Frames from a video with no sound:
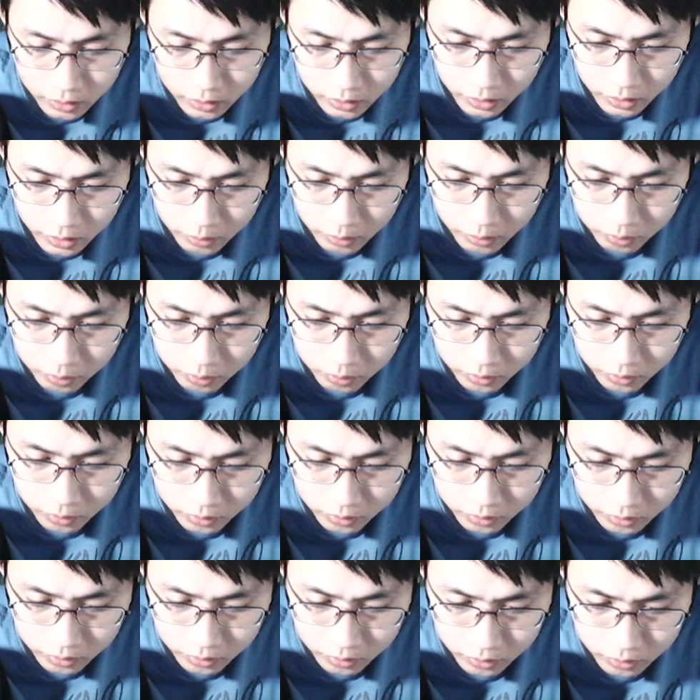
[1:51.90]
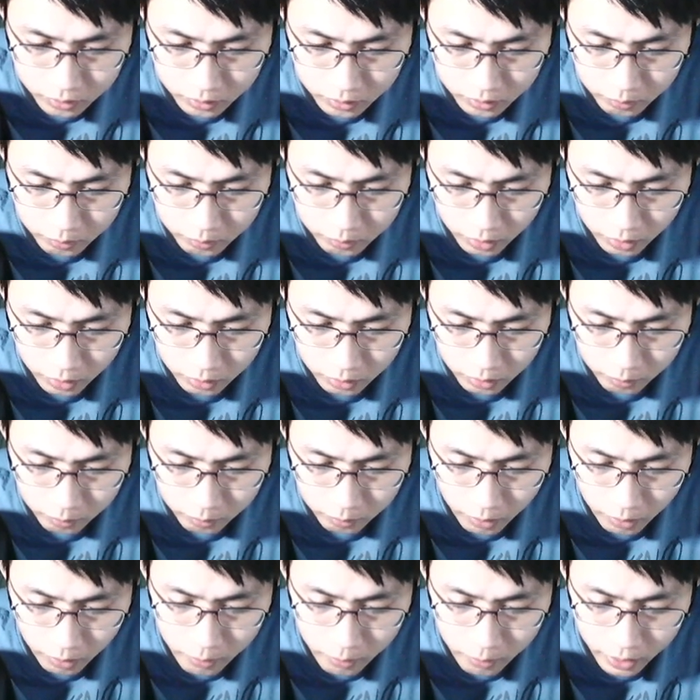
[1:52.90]
Tapos, ah,
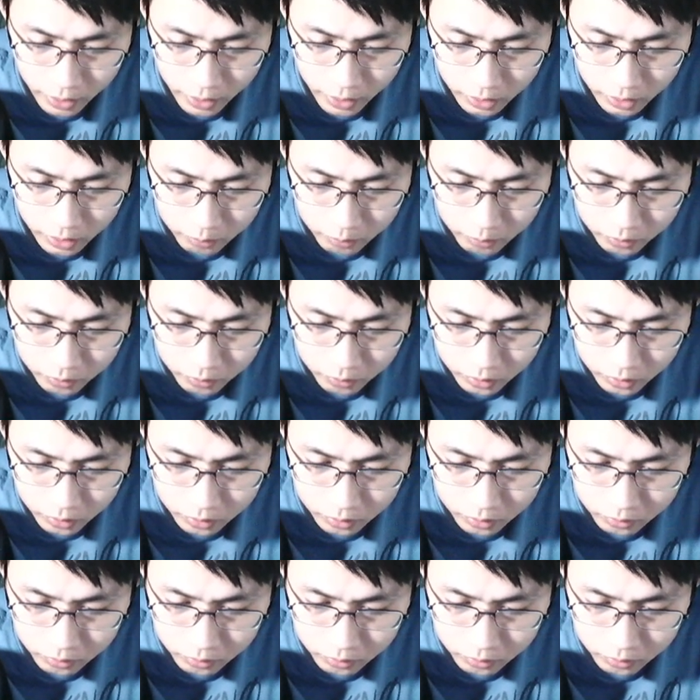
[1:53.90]
pahabayan lang po ito.